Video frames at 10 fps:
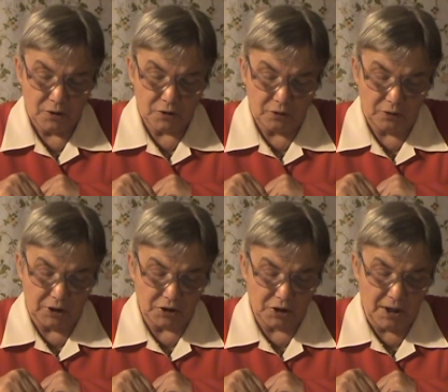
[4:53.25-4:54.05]
są
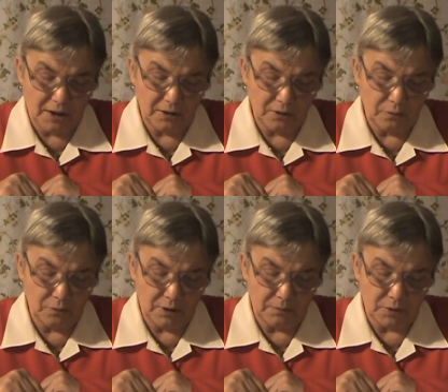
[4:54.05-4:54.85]
też takie,
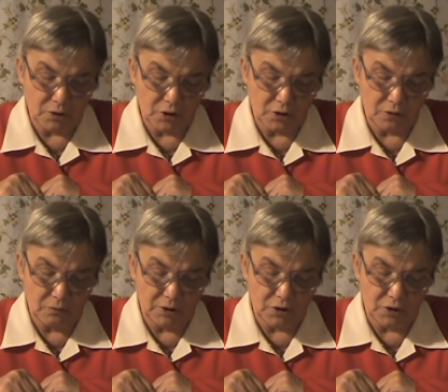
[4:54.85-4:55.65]
które możesz
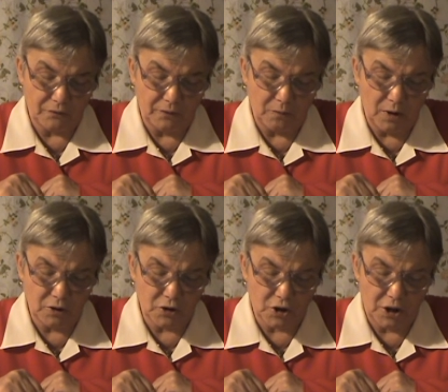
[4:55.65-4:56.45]
złożyć
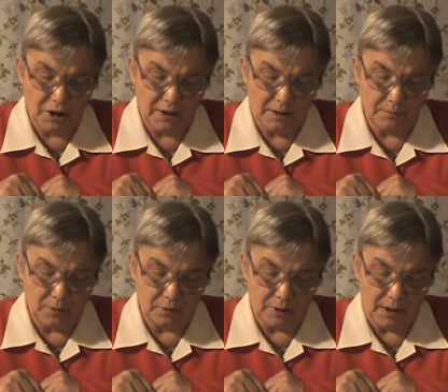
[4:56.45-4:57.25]
wyłącznie na
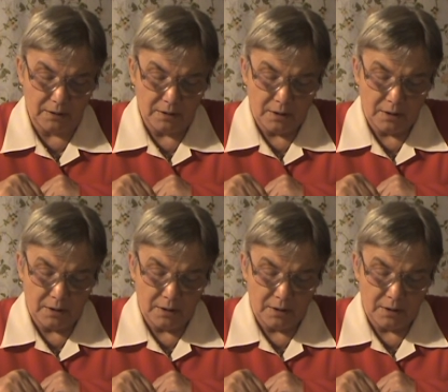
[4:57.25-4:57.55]
Boga.